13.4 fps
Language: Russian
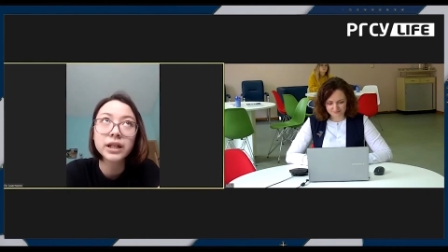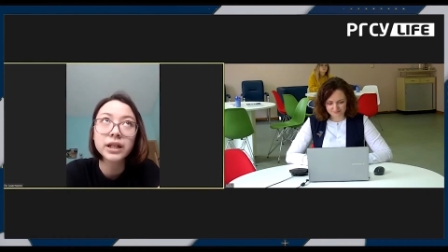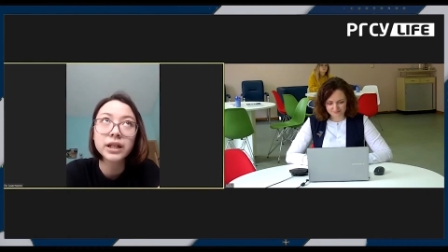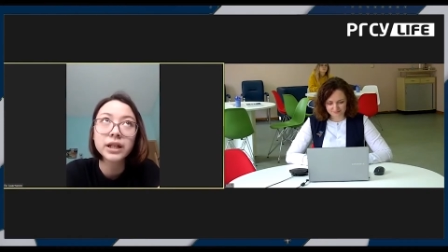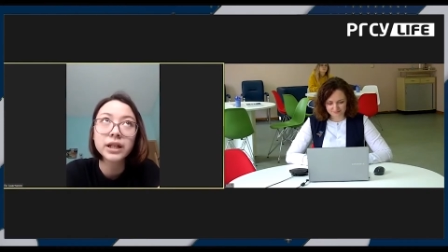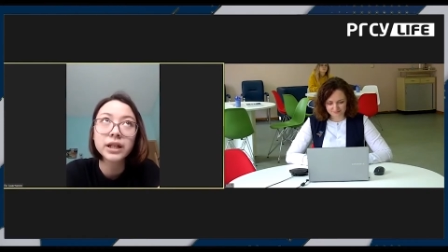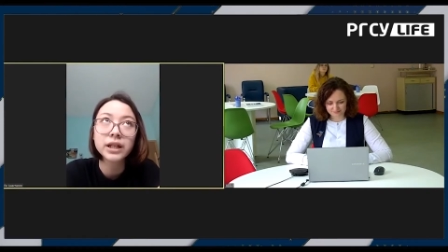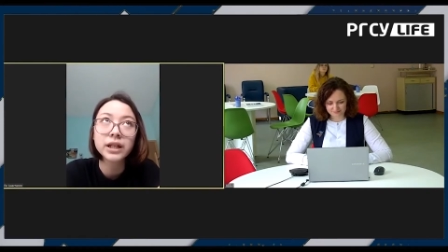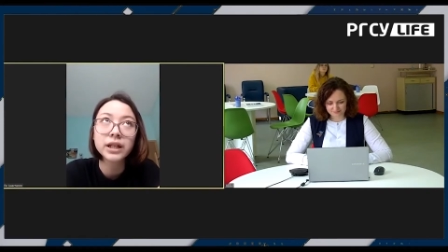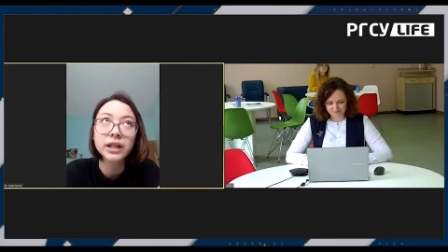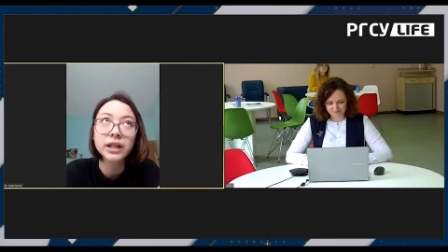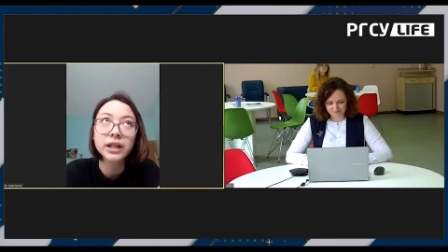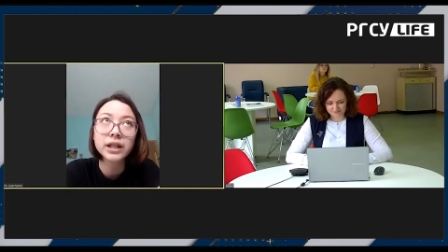как
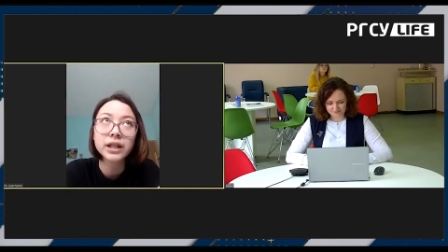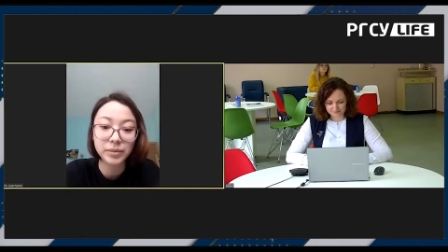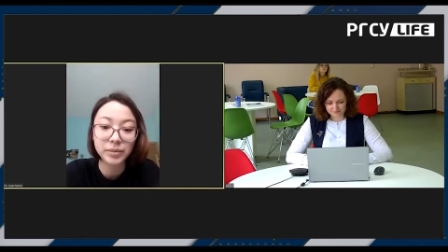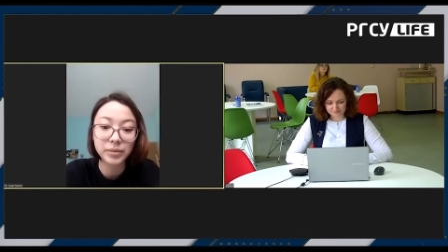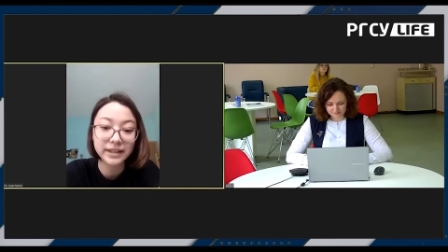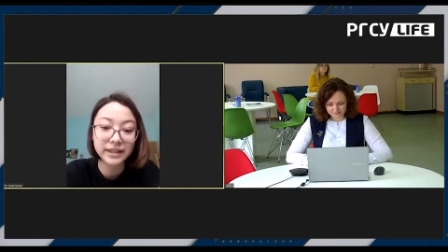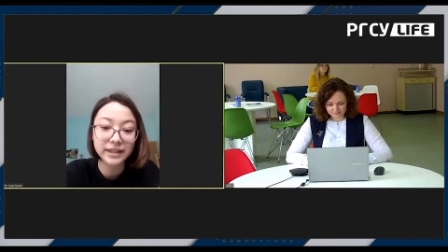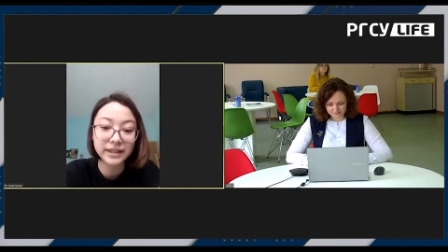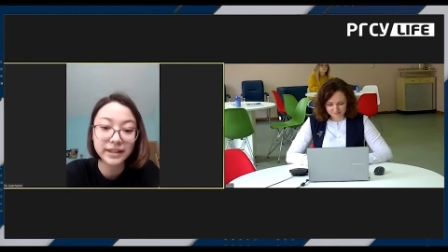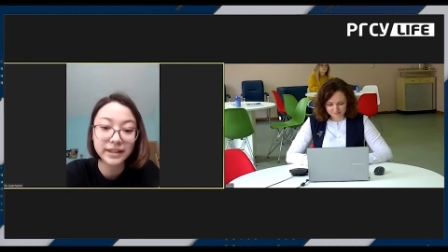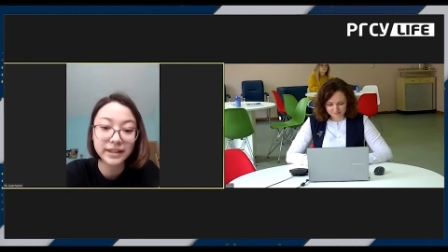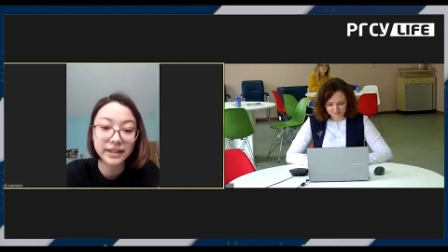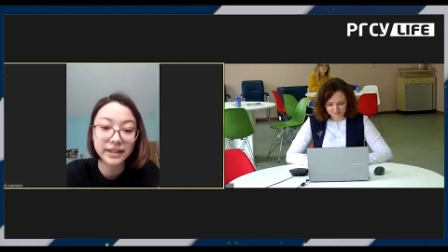специалиста по
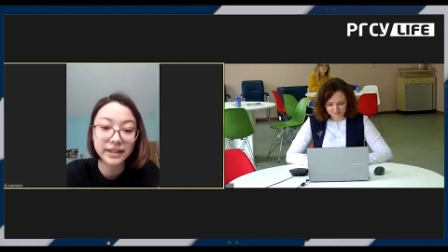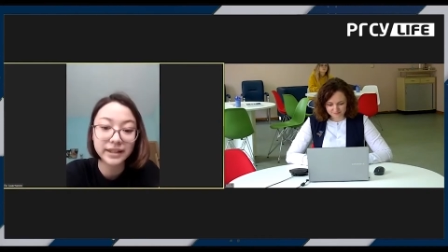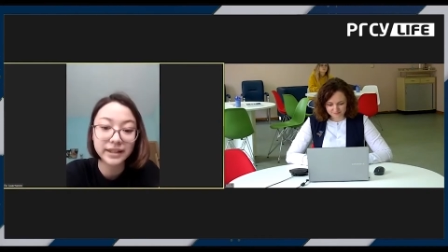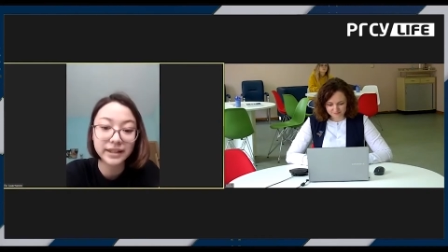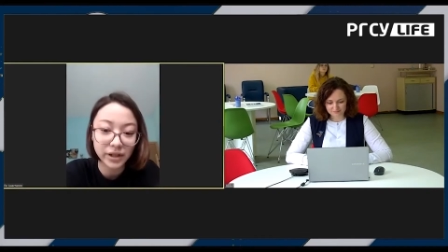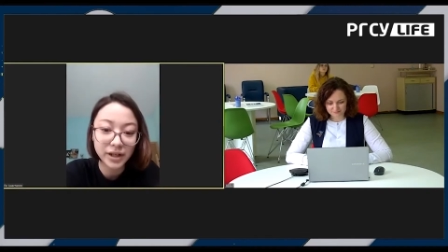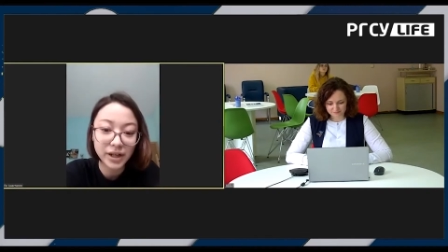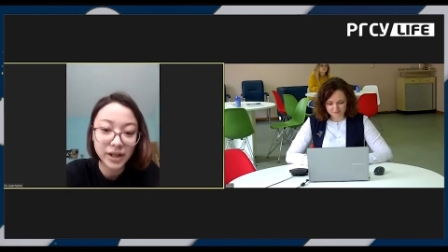социальной работе,